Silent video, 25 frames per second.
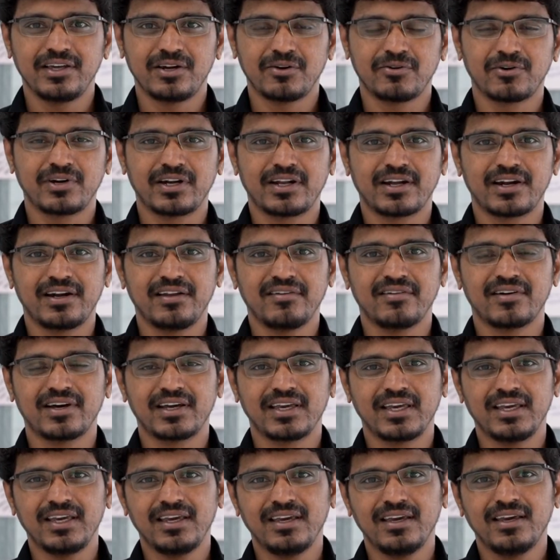ஹீரோ கிட்ட அடி
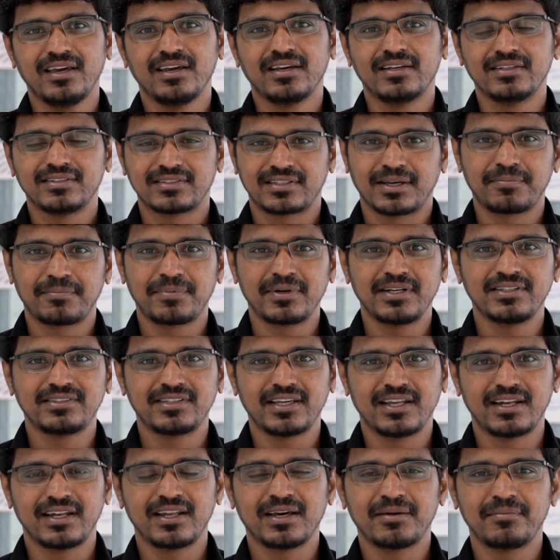வாங்கி சர்ப்ரைஸ்
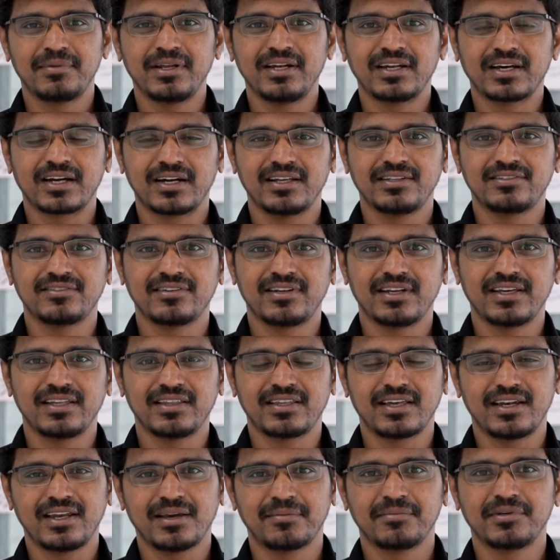என்ன அப்படின்னு கடைசி
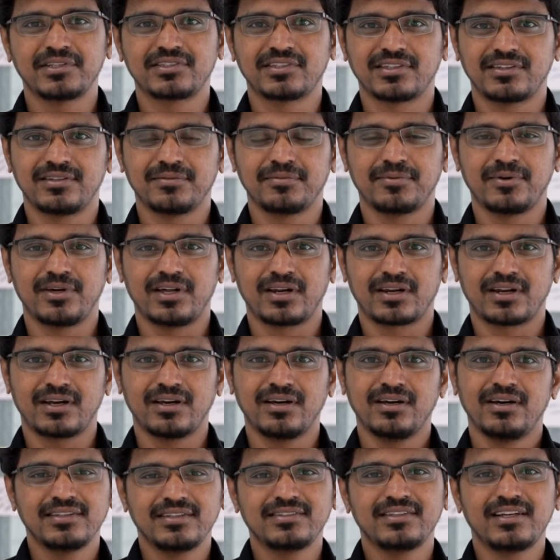வரைக்கும் தெரியாமல் செத்து
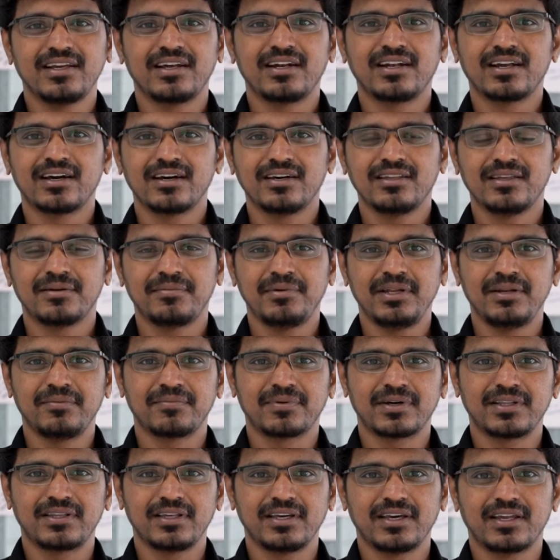போயிடுறான் கடைசியில் என்ன ஆகுது அப்படின்னு
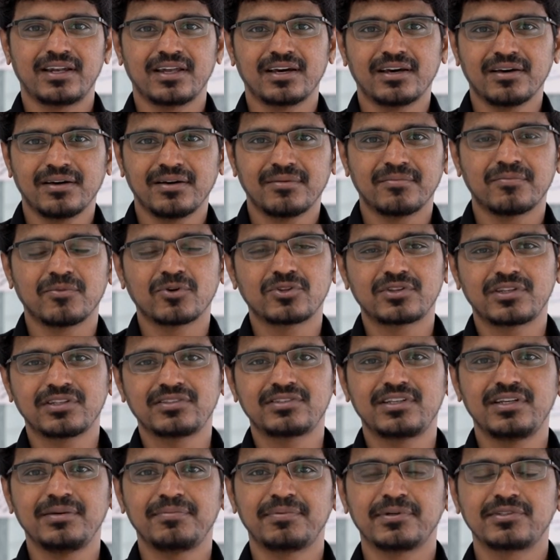பார்த்தீங்கன்னா
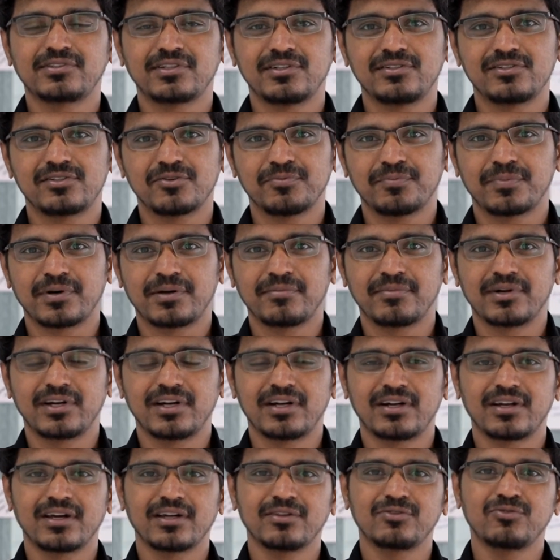மொத்த ஸ்லீப்பர் செல்ஸும்
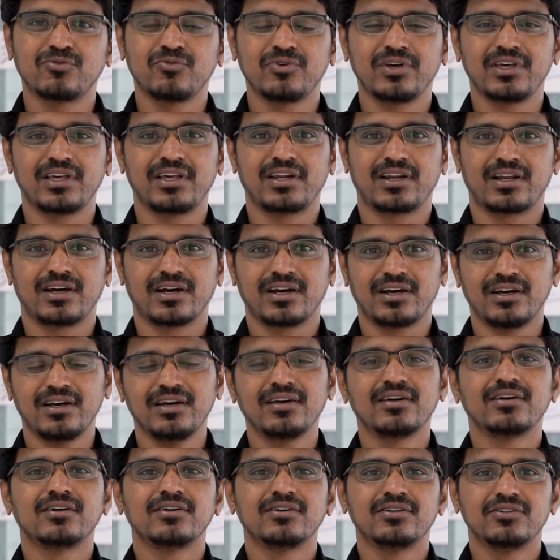பெர்மனெண்ட்டாக தூங்கிடுறாங்க
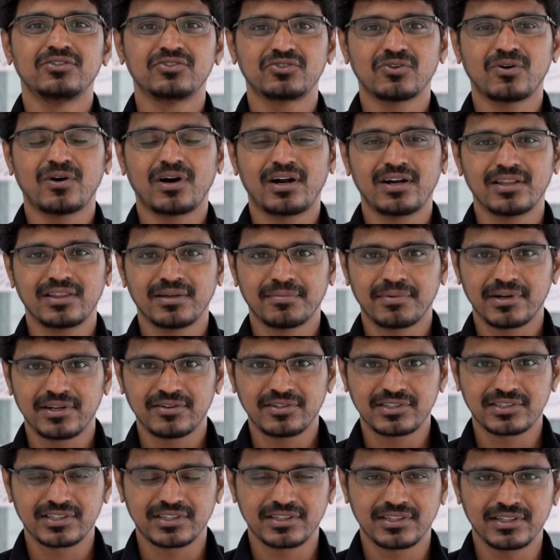ஸோ அடுத்த பல
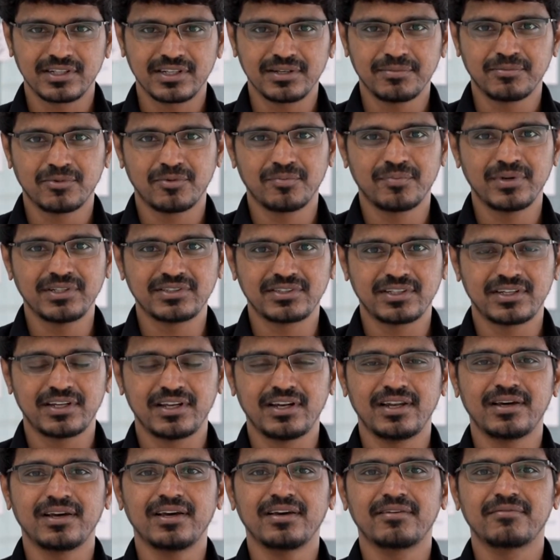வருஷத்துக்கு மும்பை
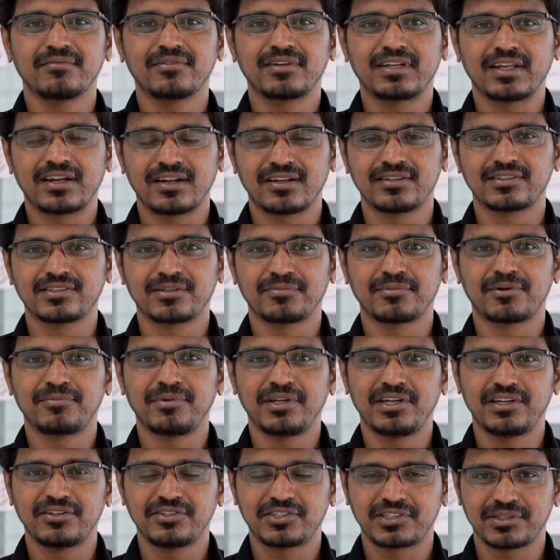சிட்டியில் டெரரிசம்
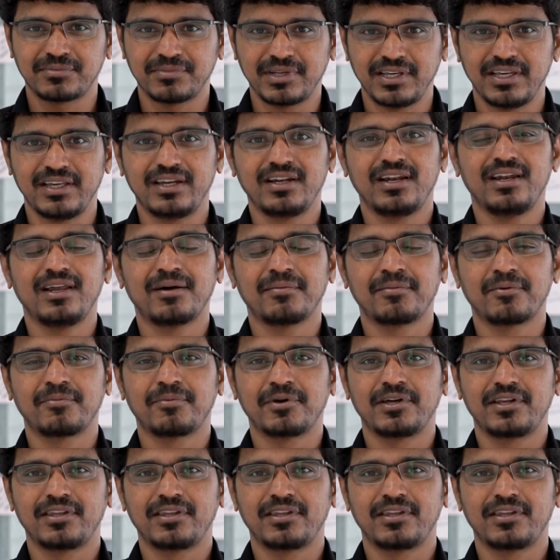அப்படின்ற விஷயமே இல்லாமல்